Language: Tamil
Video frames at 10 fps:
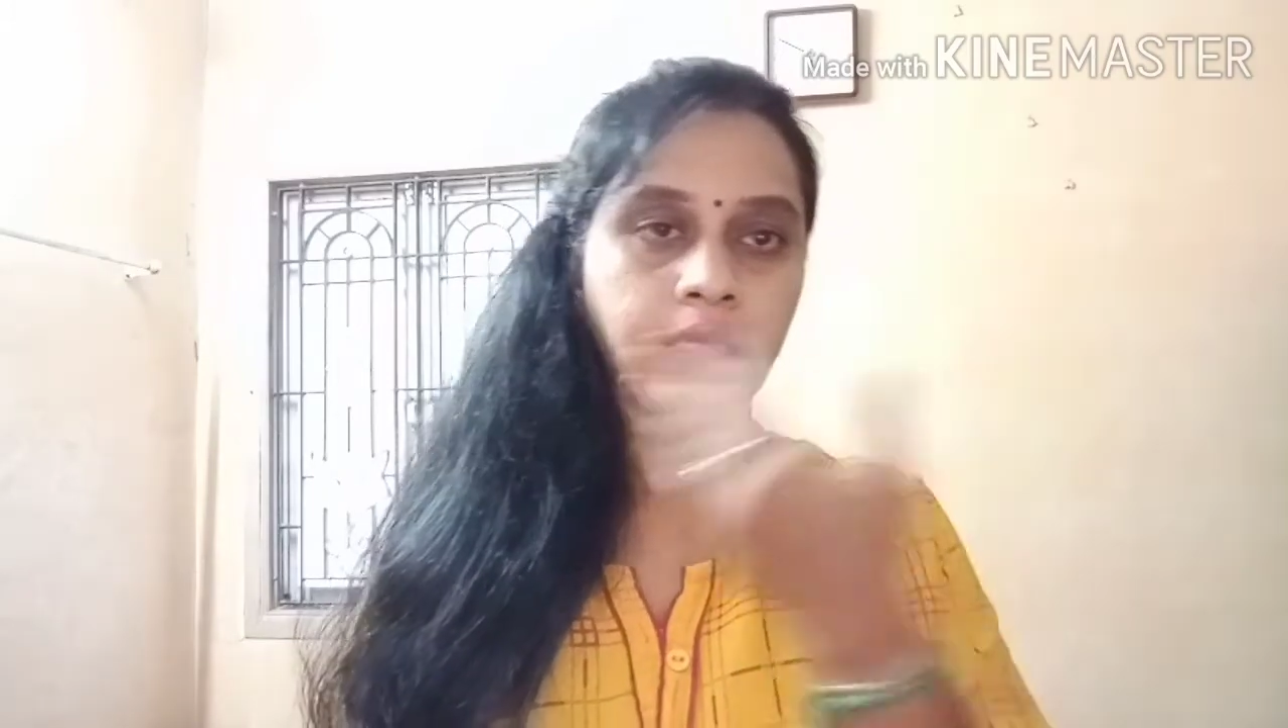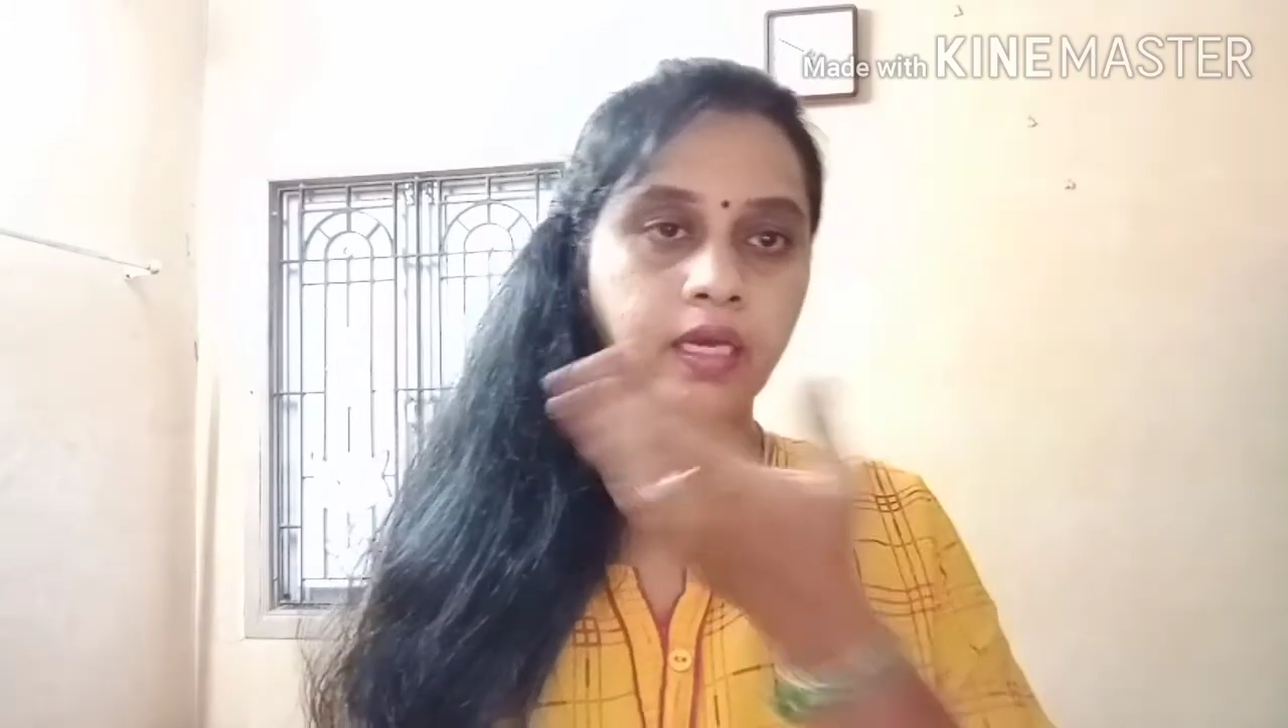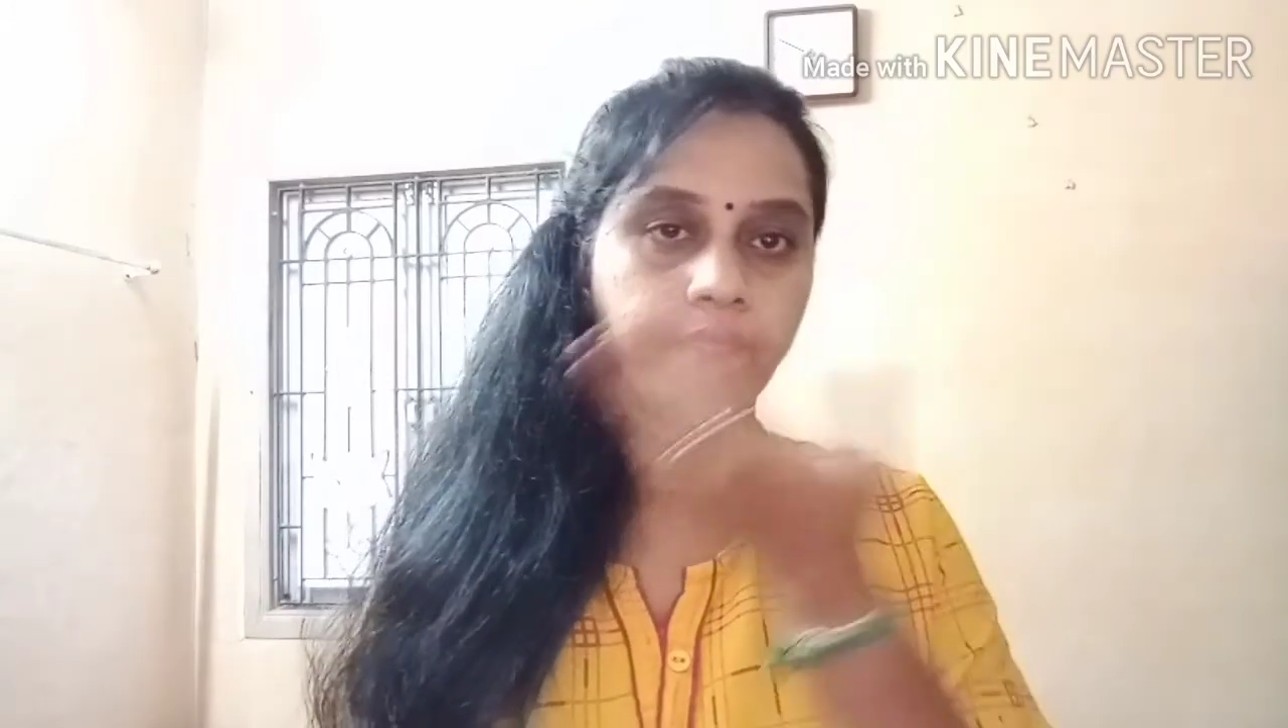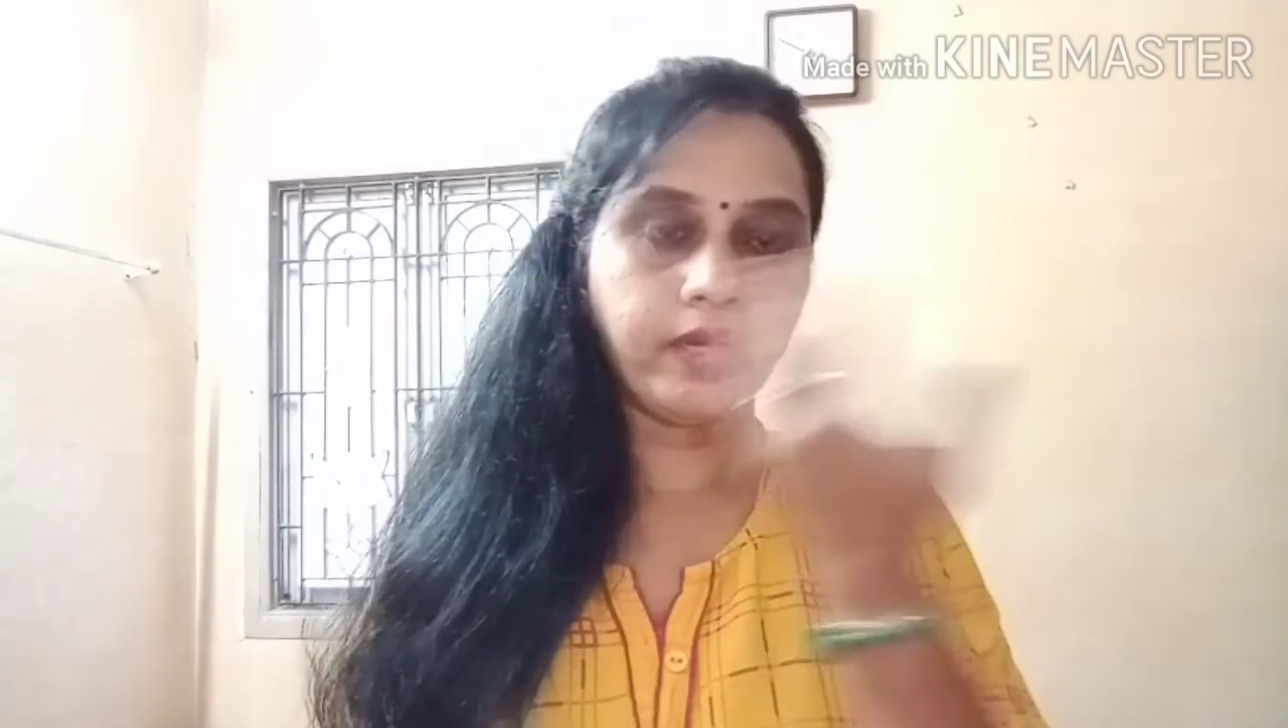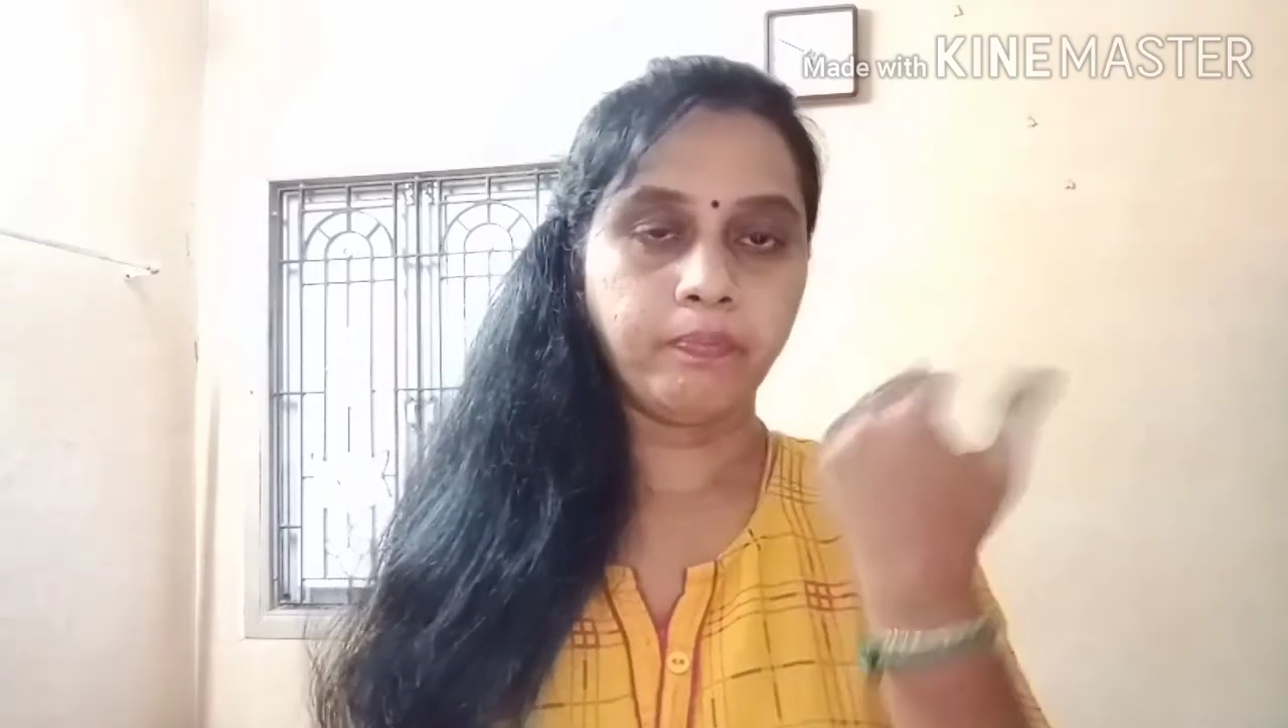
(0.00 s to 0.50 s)

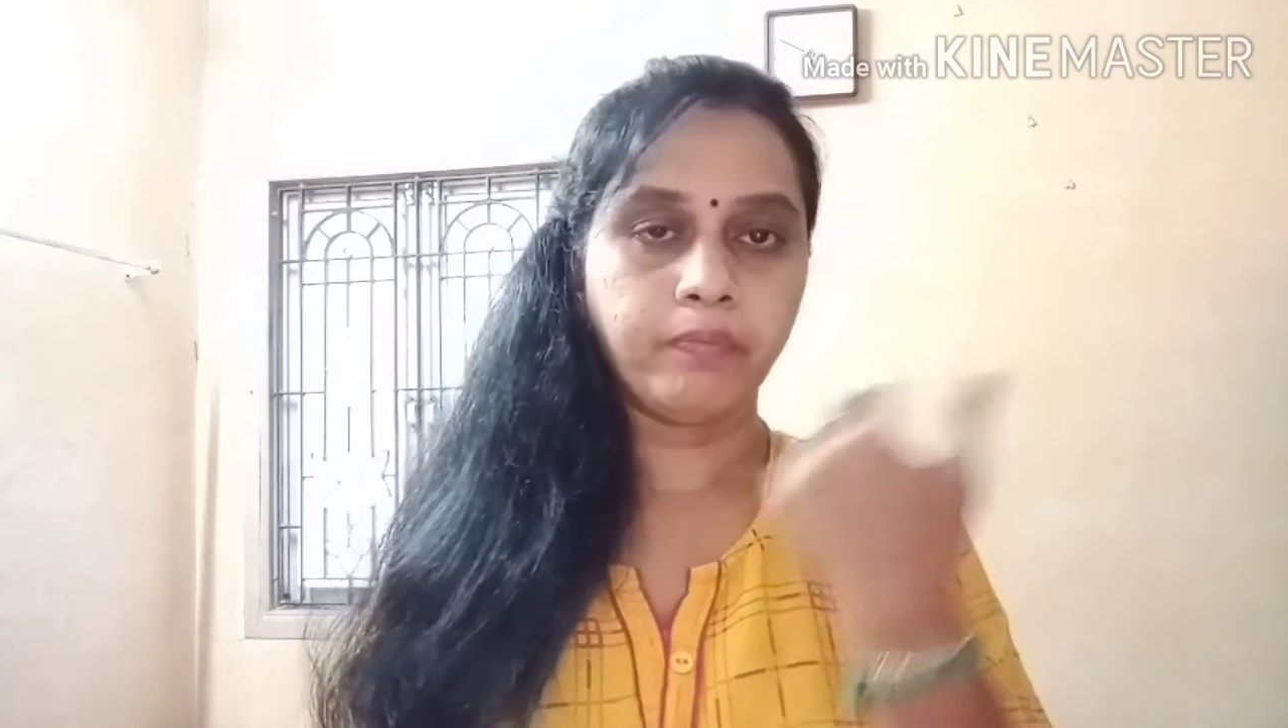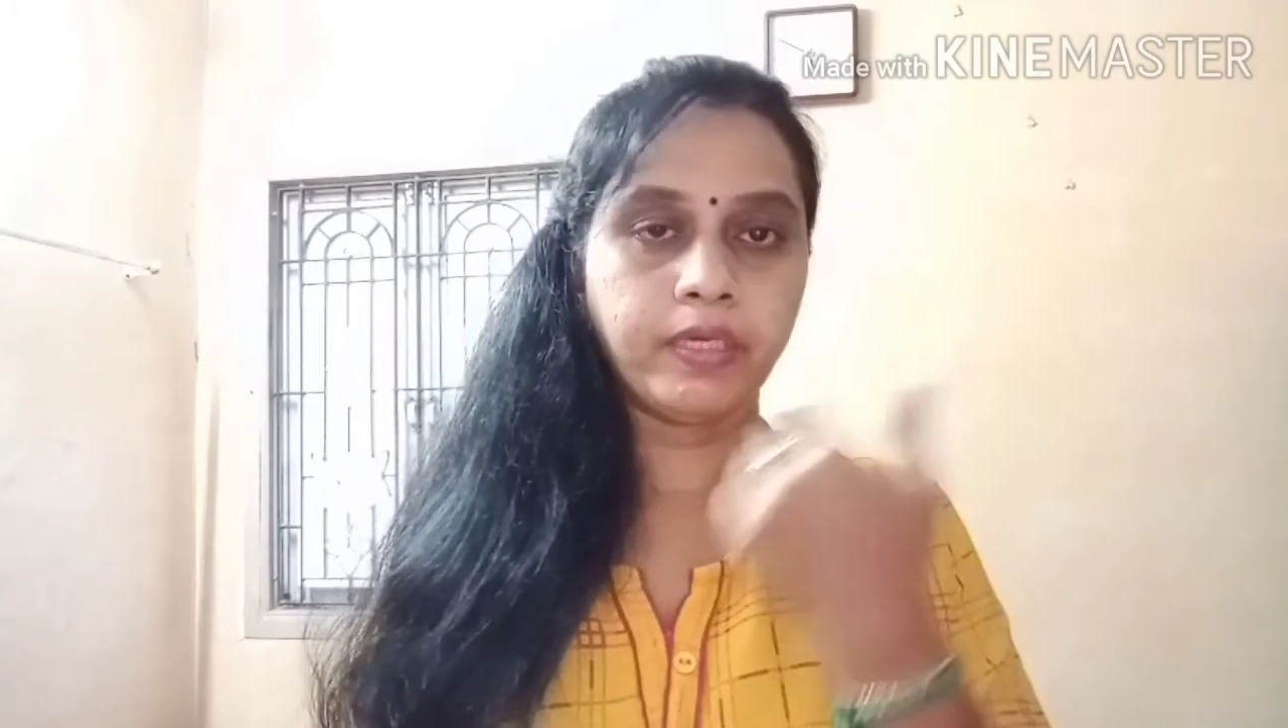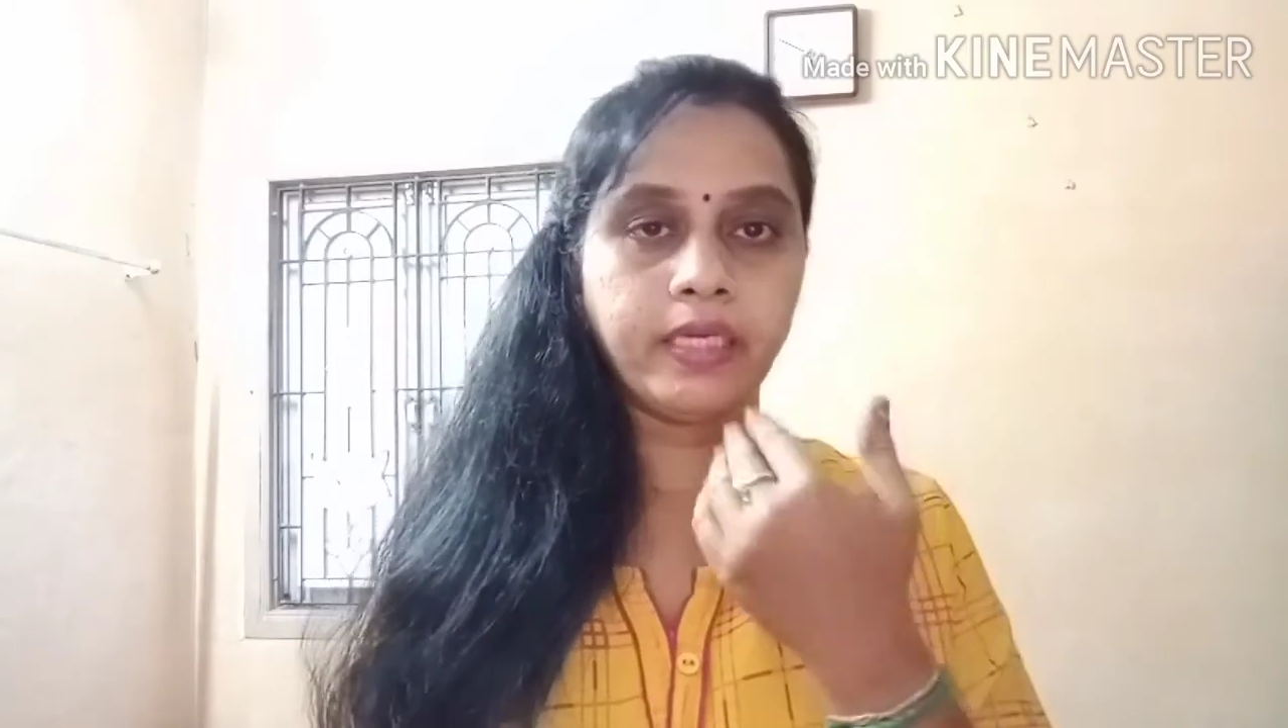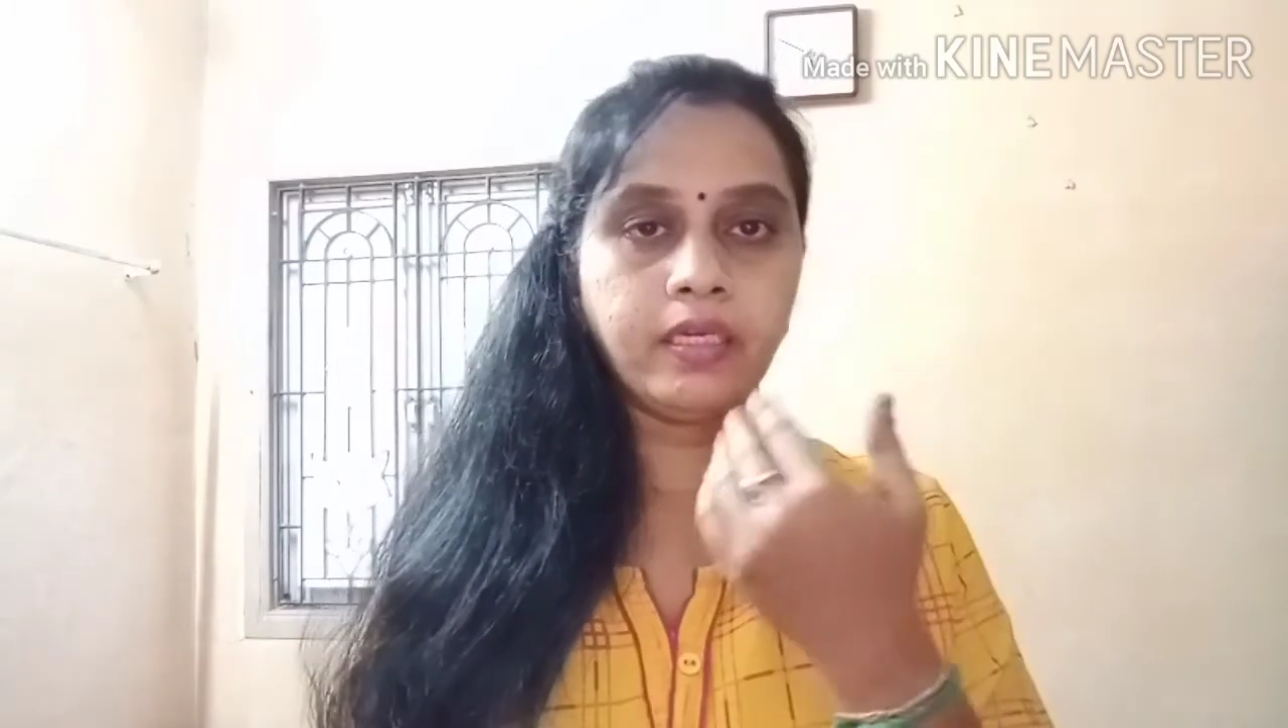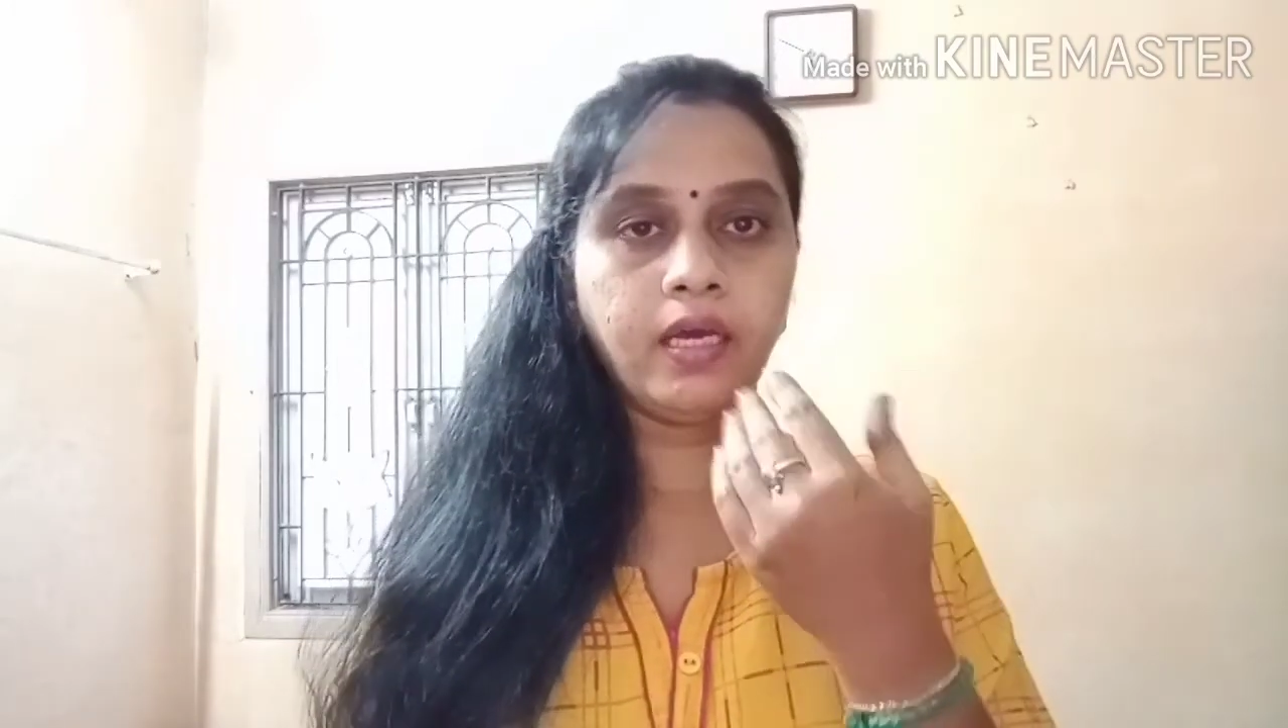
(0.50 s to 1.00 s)
அது வெட்
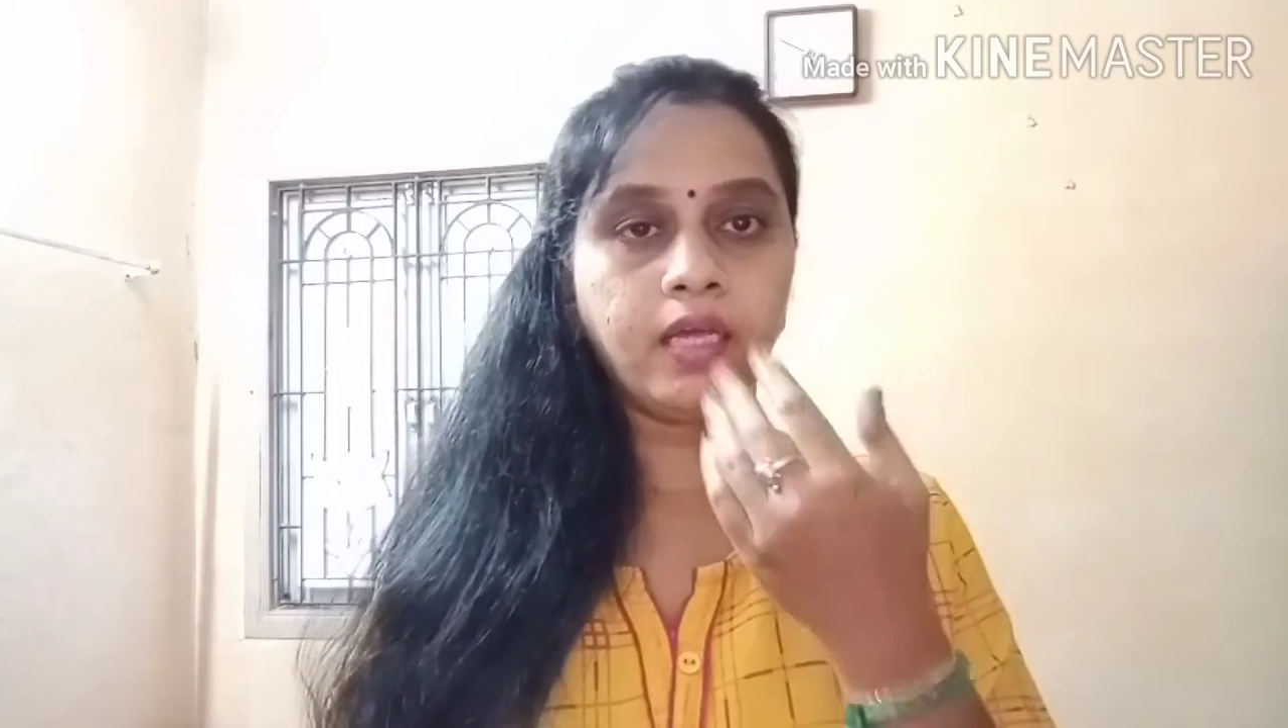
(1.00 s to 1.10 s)
பண்ணிவிட்டு